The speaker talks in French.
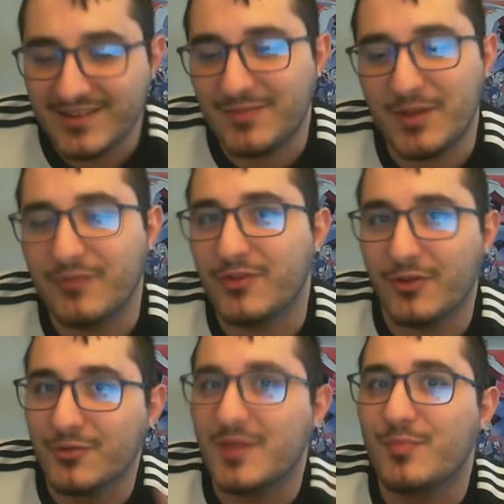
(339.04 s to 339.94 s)
j'espère que vous en
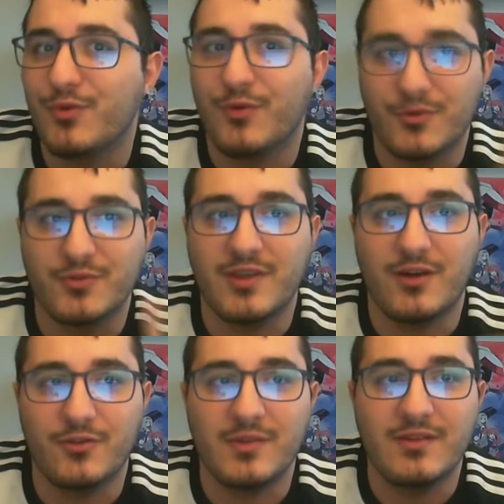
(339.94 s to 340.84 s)
doutez plus, en tout cas
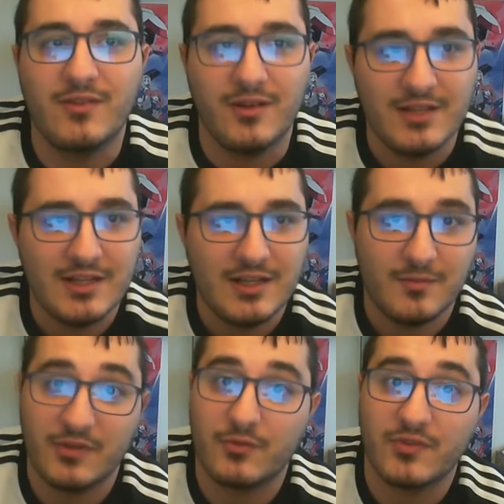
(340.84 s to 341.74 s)
en 2020,
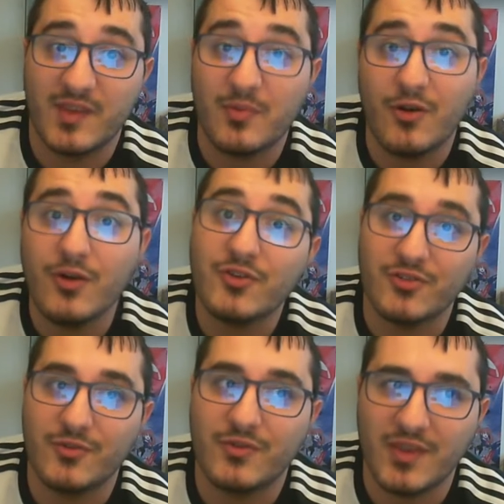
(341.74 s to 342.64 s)
parce qu'on
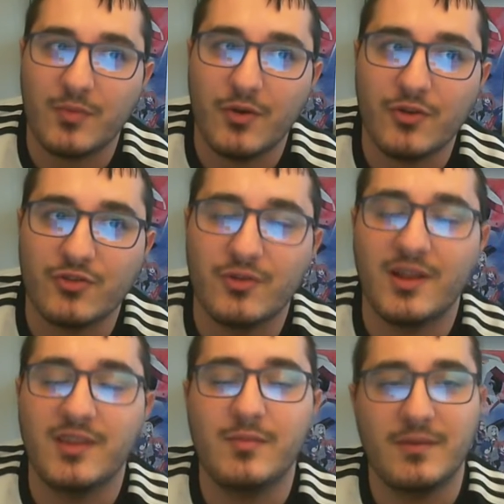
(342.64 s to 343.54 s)
s'approche, on s'approche de
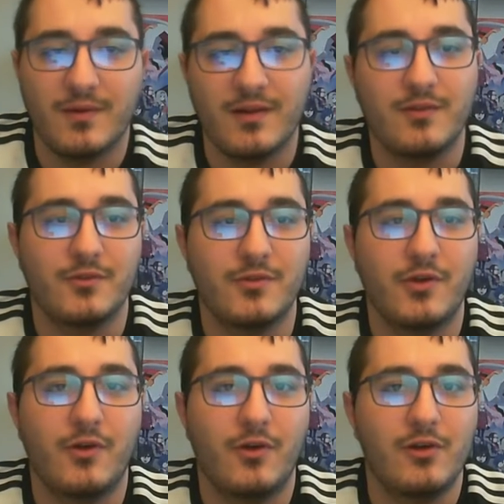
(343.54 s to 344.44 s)
l'animé. Hein,
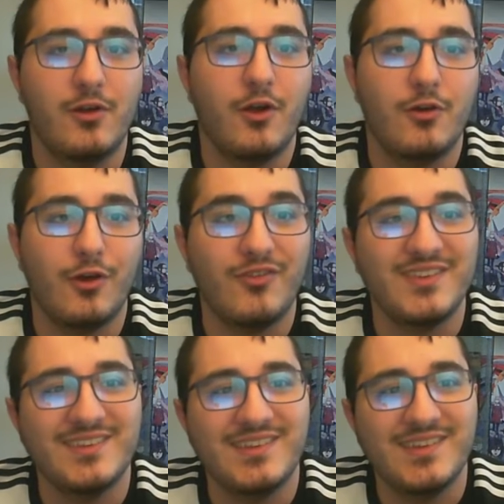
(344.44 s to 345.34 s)
l'heure,
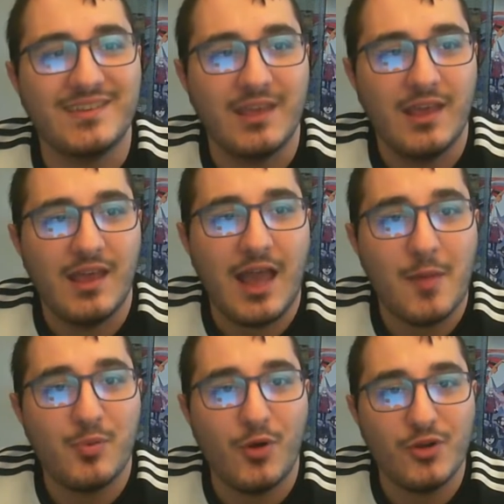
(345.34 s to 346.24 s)
fatidique
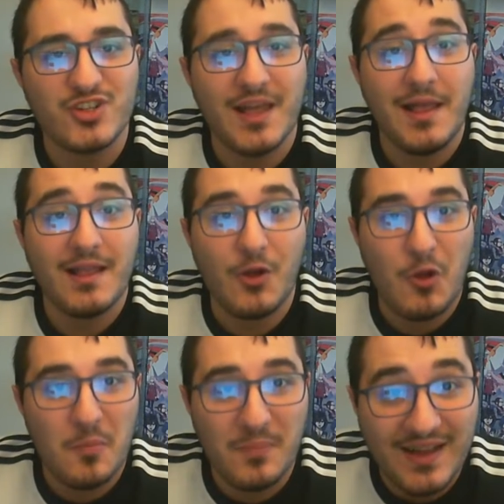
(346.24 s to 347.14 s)
approche à
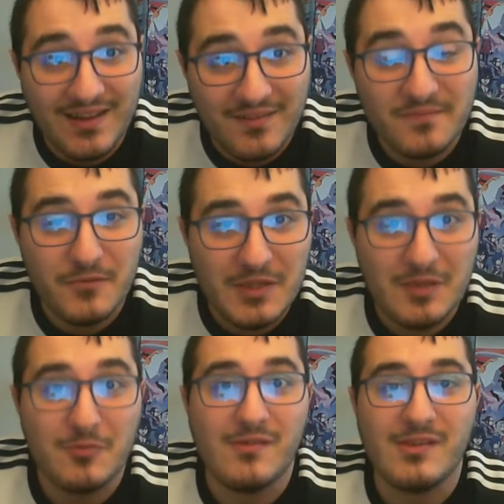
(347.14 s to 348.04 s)
grands pas. Oui,
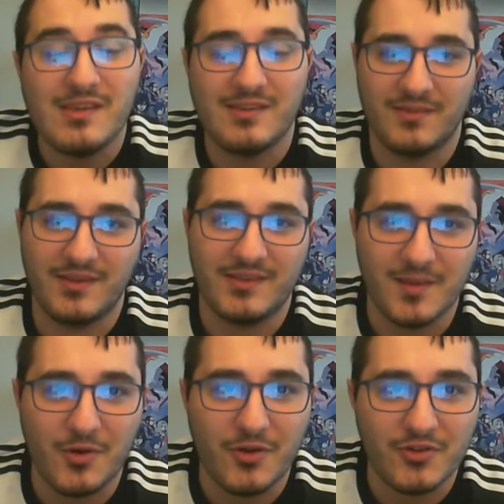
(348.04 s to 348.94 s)
oui, oui, ça
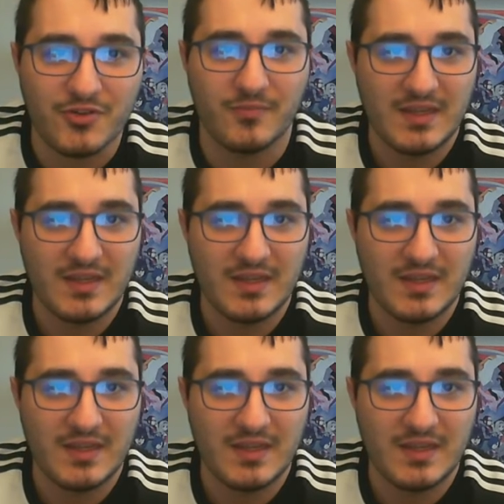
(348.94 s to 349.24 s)
s'approche.